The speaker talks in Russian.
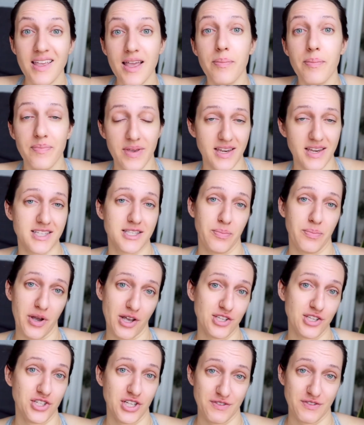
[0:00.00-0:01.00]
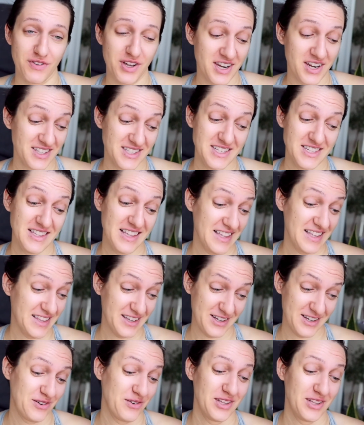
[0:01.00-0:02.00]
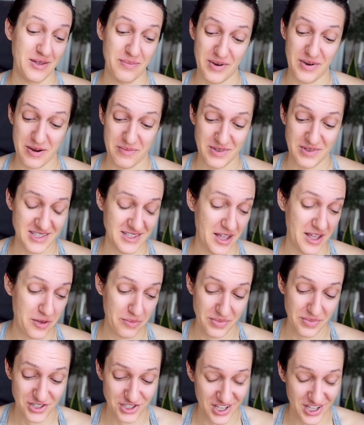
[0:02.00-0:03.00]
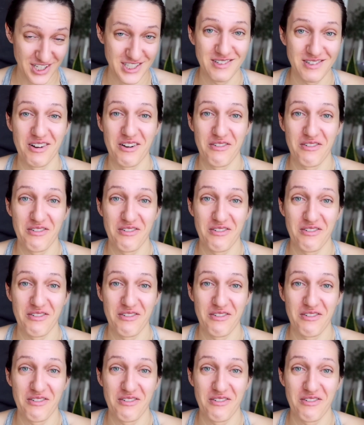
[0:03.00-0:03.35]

я пересыпаю сейчас в карантине, это какой-то прям, не знаю, бич нашего